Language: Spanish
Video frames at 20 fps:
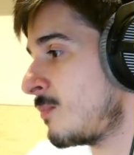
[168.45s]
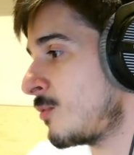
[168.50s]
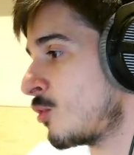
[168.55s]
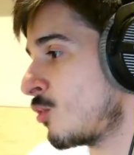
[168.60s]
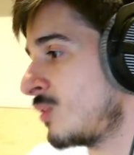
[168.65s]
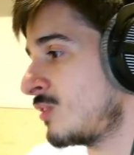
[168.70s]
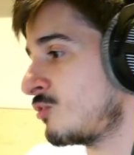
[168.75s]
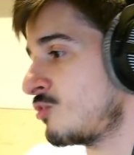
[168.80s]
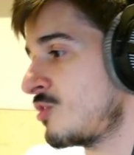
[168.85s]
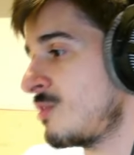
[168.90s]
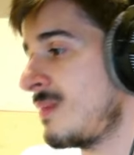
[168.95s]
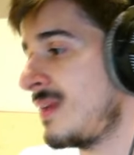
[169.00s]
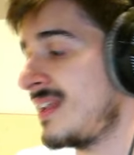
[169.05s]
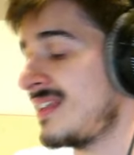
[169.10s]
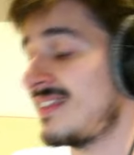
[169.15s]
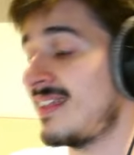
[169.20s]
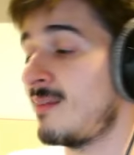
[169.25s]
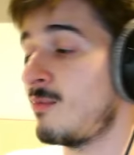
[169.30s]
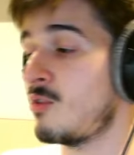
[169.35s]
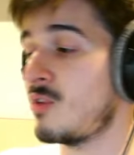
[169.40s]
Por cuatro
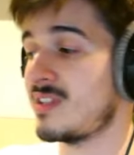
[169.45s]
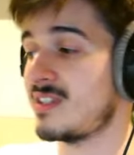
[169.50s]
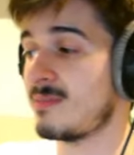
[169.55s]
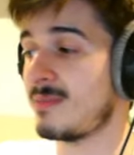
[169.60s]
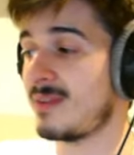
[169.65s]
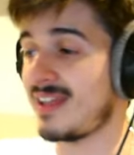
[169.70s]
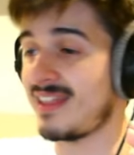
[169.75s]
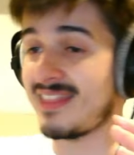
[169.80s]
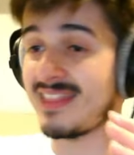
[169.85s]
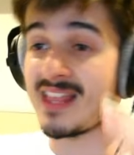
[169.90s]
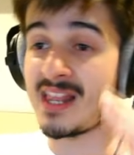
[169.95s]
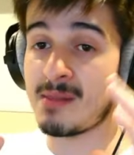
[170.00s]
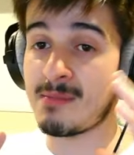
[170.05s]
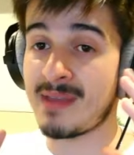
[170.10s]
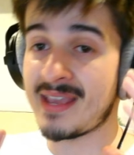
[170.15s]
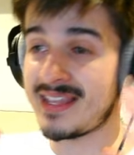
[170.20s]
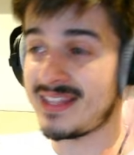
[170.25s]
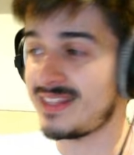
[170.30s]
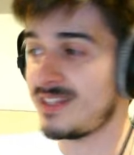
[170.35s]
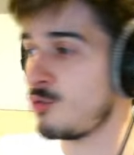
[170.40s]
semanas tenemos la semana del
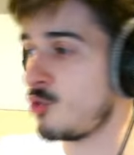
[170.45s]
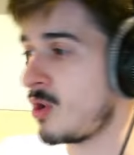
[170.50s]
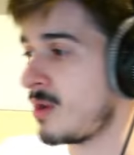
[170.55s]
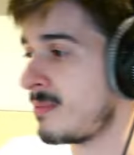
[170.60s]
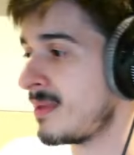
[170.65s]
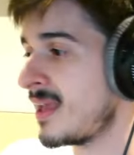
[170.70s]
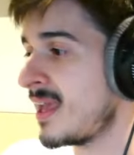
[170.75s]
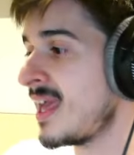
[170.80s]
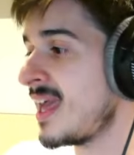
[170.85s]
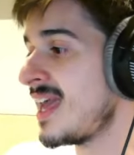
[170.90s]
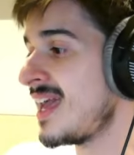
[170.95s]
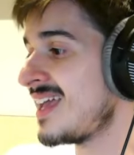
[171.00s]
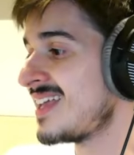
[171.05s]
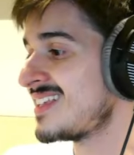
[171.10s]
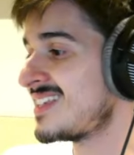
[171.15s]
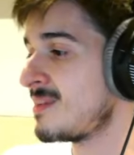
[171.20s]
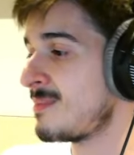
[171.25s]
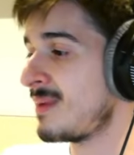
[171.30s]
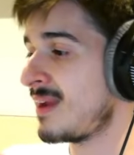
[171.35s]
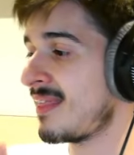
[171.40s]
29,
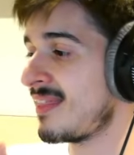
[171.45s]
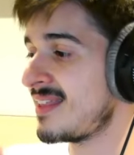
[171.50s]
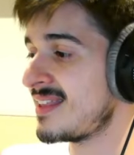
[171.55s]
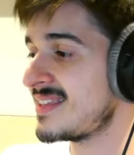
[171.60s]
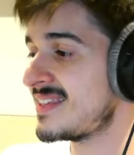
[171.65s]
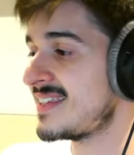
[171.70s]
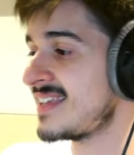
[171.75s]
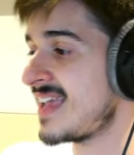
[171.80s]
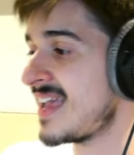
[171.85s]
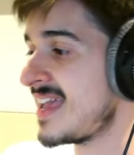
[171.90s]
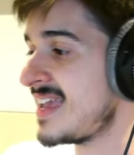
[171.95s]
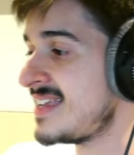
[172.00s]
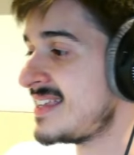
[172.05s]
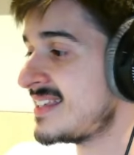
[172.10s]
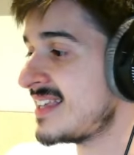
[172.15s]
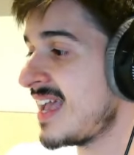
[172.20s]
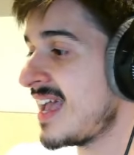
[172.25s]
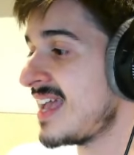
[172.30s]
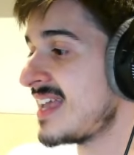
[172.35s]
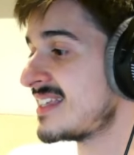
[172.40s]
semana del
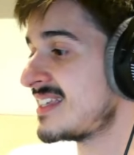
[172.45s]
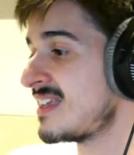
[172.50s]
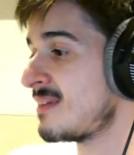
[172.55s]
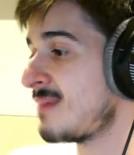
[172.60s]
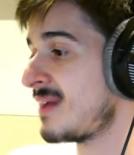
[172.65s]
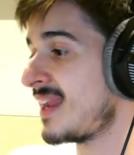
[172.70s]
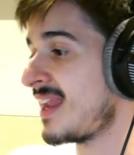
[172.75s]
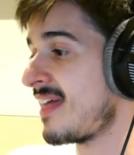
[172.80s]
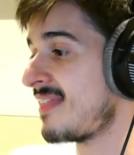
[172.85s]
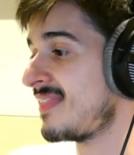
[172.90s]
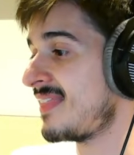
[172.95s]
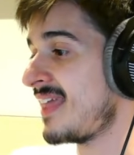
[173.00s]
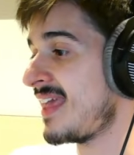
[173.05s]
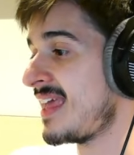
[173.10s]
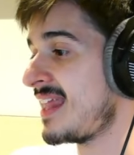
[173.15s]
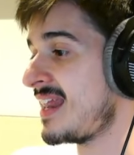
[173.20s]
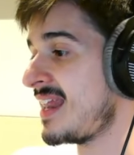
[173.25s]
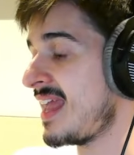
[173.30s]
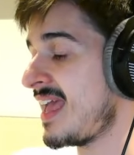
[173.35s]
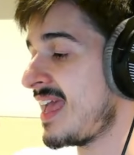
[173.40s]
6, semana del...